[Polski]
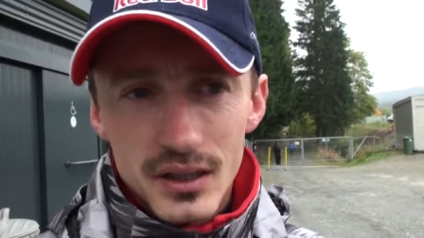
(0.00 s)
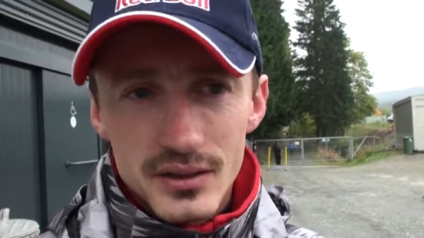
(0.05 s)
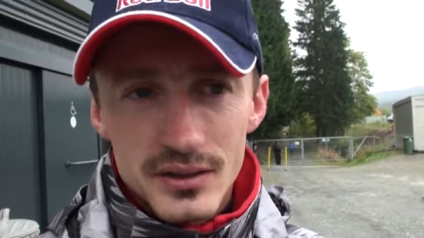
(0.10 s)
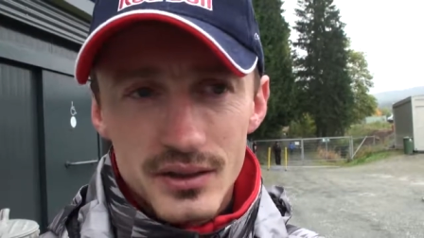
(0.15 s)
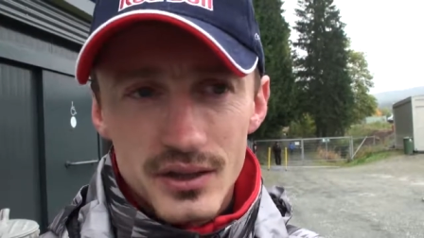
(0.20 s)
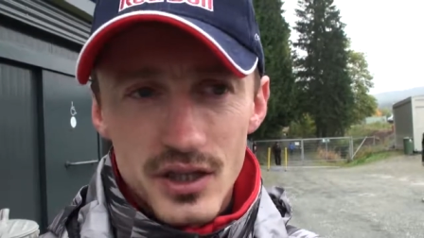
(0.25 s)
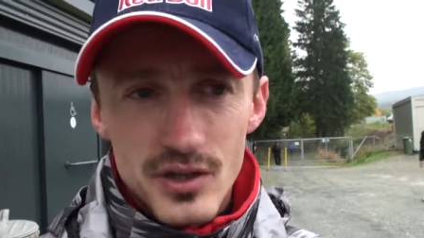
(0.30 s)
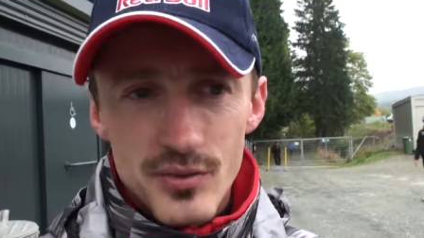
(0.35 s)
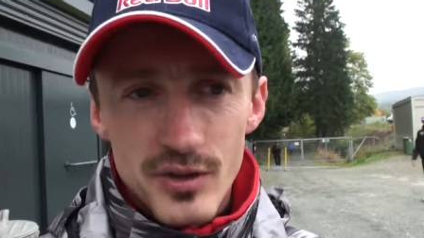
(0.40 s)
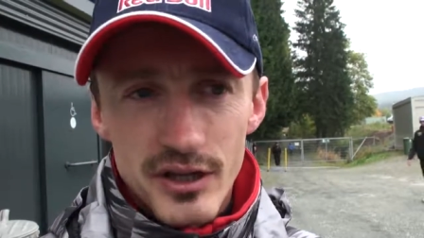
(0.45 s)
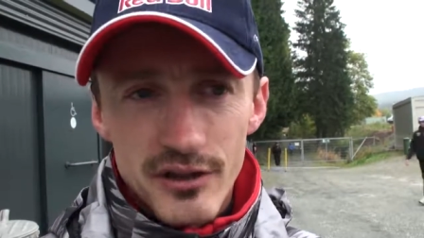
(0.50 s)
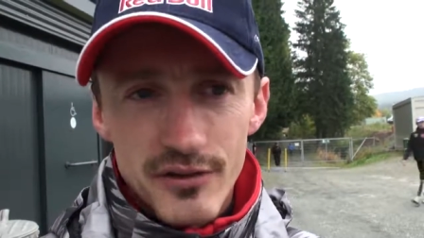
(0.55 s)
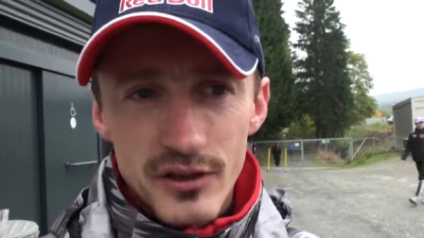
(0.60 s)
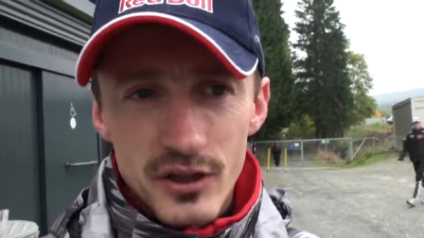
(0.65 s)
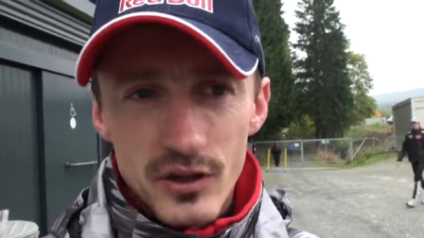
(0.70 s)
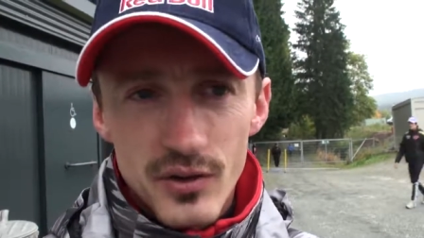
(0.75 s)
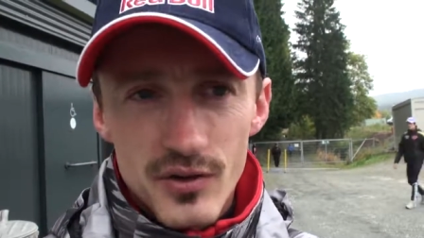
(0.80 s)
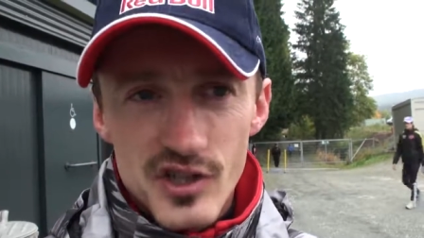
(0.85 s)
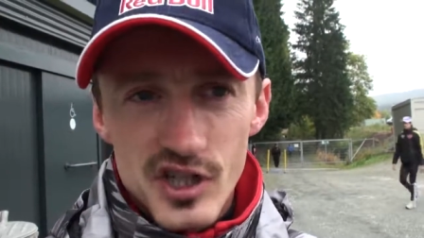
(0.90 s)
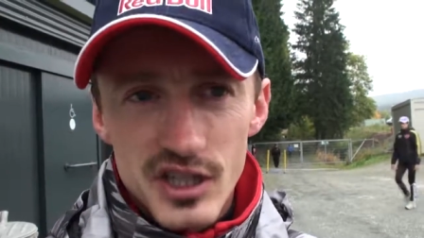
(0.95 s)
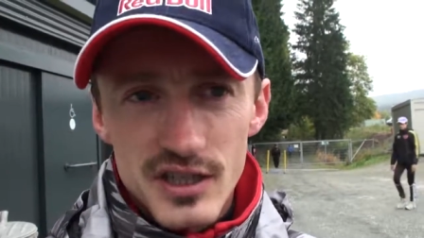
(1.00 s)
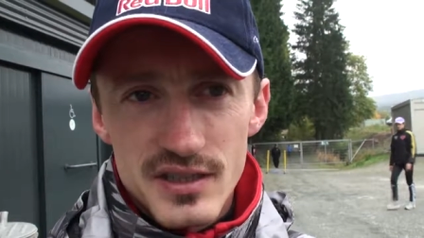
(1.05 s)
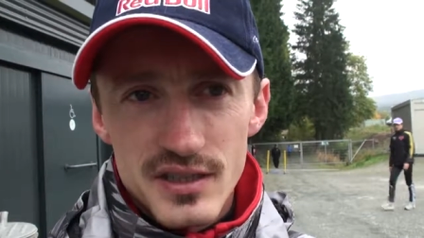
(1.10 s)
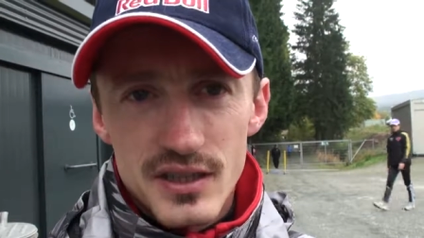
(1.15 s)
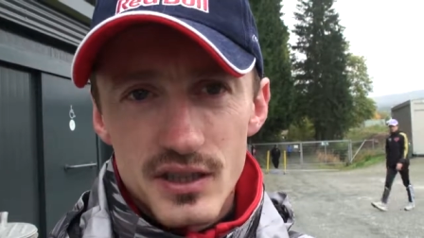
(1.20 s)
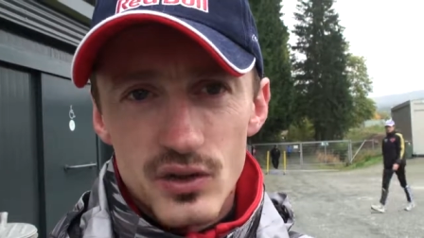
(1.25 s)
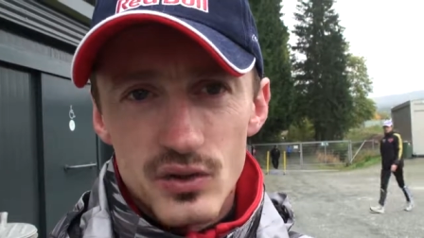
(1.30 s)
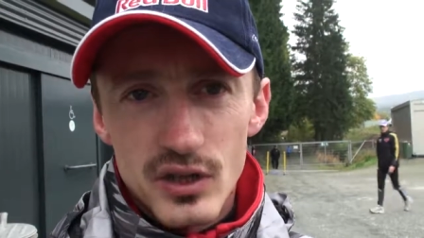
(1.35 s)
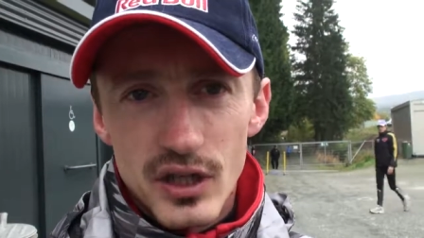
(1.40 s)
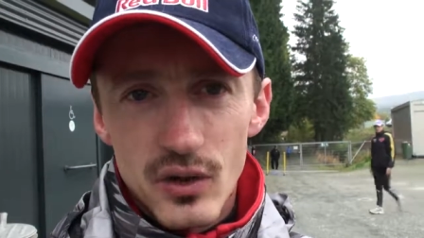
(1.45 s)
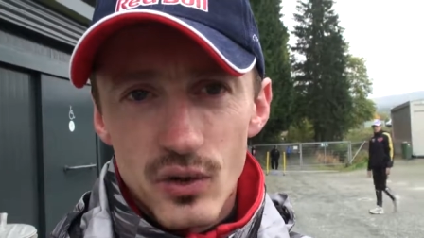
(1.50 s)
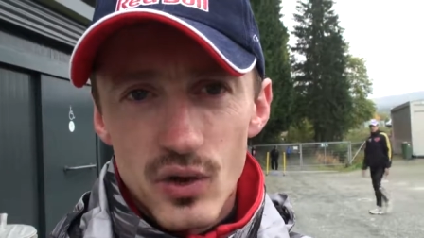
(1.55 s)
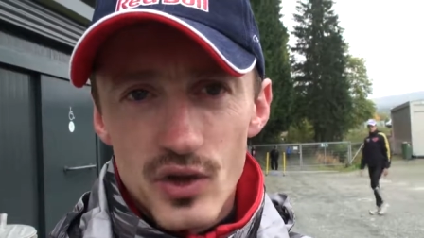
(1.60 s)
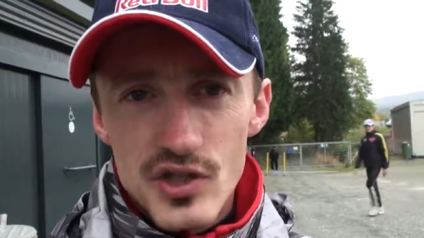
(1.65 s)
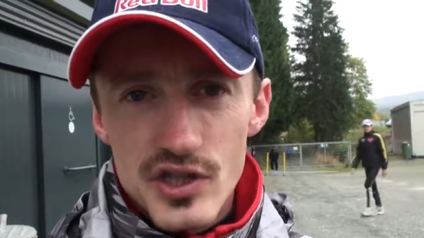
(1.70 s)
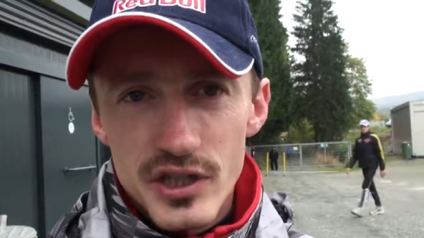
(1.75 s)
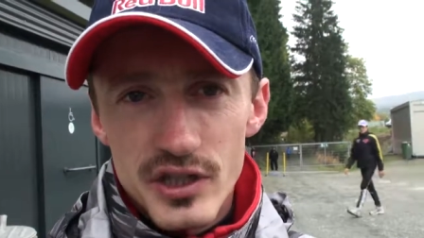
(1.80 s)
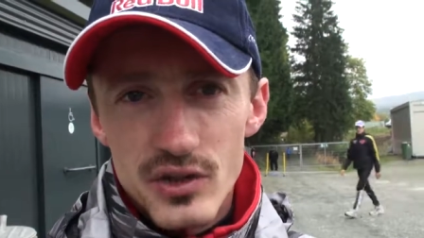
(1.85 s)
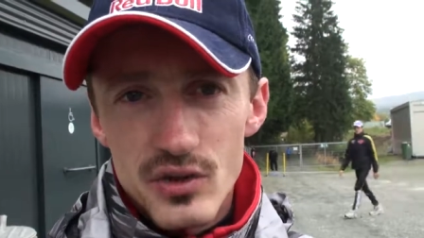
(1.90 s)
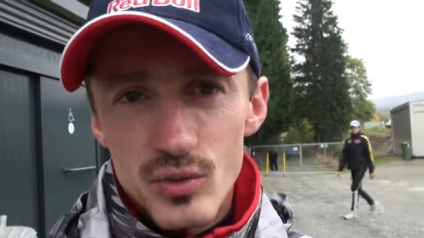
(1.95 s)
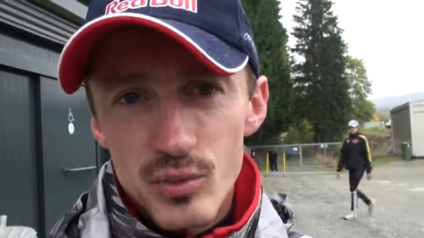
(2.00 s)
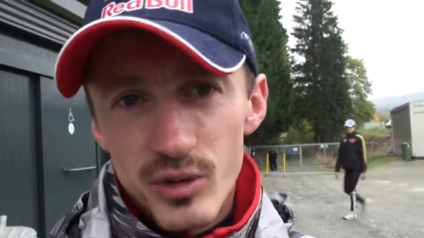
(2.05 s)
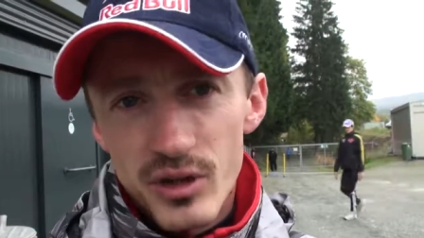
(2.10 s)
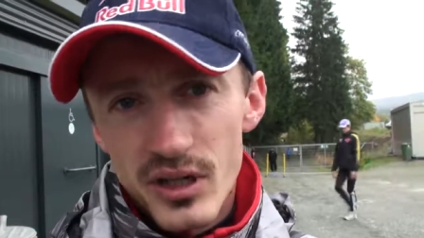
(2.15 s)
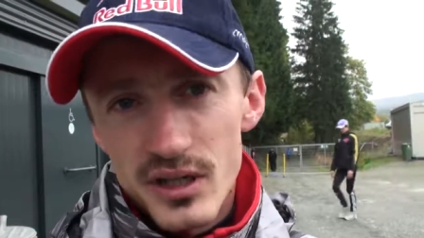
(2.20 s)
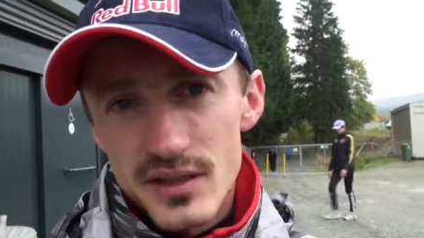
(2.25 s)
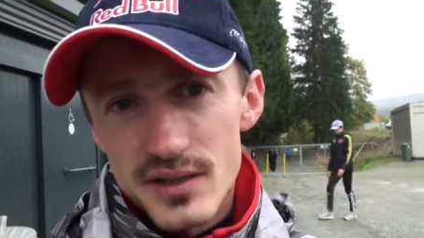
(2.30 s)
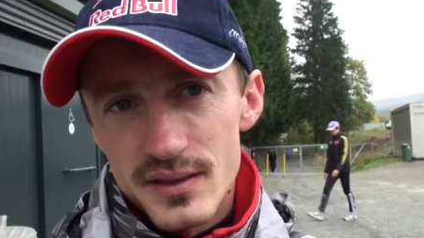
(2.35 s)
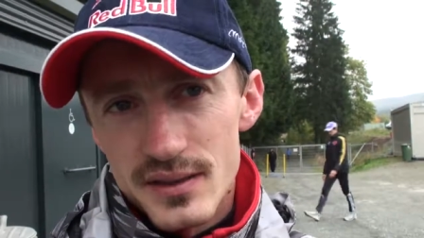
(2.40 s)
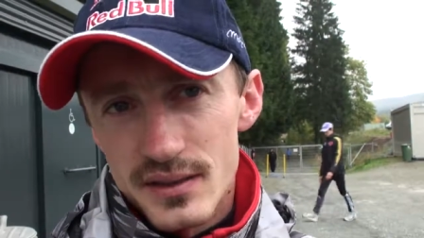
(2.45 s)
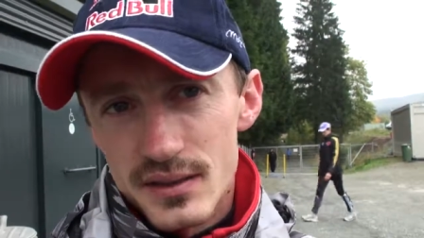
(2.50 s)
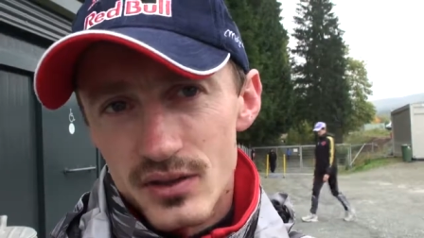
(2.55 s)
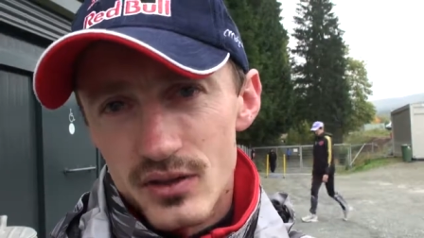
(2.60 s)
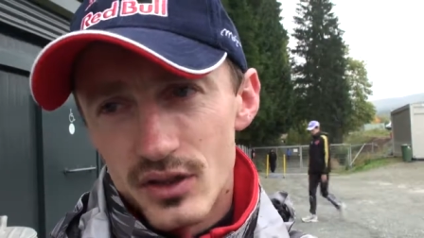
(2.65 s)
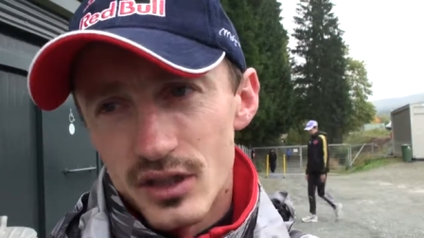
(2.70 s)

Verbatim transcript: gdzie też miałem wielką szansę, nie udało się i tu po raz